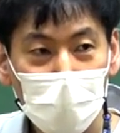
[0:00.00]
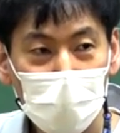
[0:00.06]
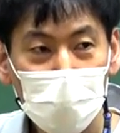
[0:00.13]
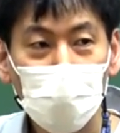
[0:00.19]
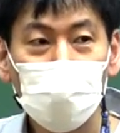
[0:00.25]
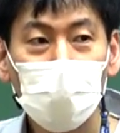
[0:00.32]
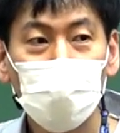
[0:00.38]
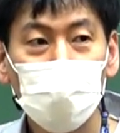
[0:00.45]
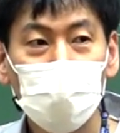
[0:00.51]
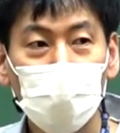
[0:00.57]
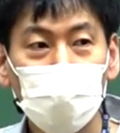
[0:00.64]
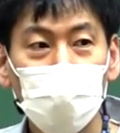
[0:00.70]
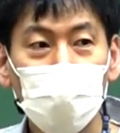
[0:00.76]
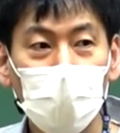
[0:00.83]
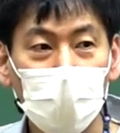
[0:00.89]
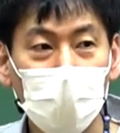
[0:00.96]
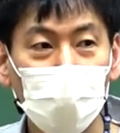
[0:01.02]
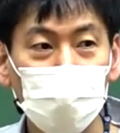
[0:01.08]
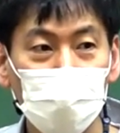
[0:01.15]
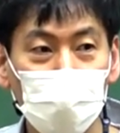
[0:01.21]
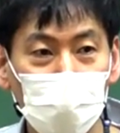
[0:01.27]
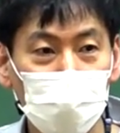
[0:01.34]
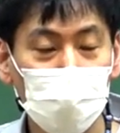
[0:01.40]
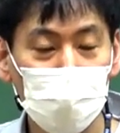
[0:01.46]
형사보상위원회
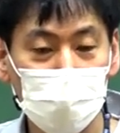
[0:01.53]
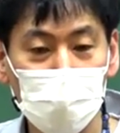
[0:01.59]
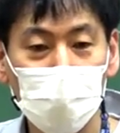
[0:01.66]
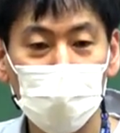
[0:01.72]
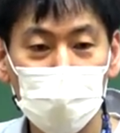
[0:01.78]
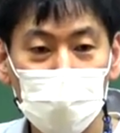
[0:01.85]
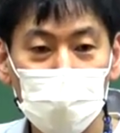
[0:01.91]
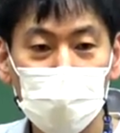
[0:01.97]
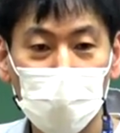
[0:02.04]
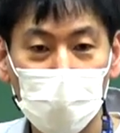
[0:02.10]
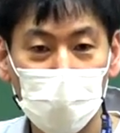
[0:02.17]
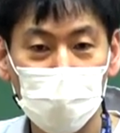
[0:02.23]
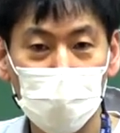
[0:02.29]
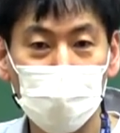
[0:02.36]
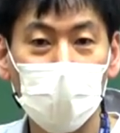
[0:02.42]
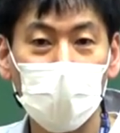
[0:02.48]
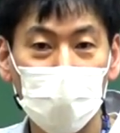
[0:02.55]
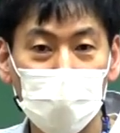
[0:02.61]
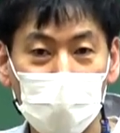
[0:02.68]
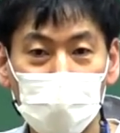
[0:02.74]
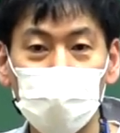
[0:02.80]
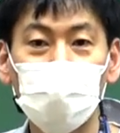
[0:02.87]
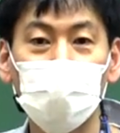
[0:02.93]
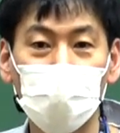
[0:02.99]
가가지고 이거 신청해가지고 받아야
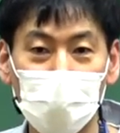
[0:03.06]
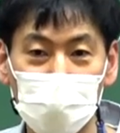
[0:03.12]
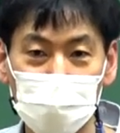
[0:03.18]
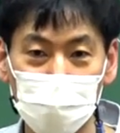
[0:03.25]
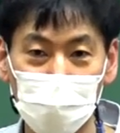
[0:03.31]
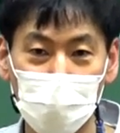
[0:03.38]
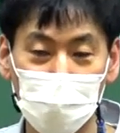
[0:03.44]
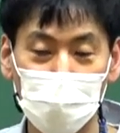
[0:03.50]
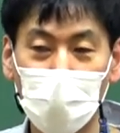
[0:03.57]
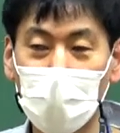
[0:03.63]
된다 문제 나왔으면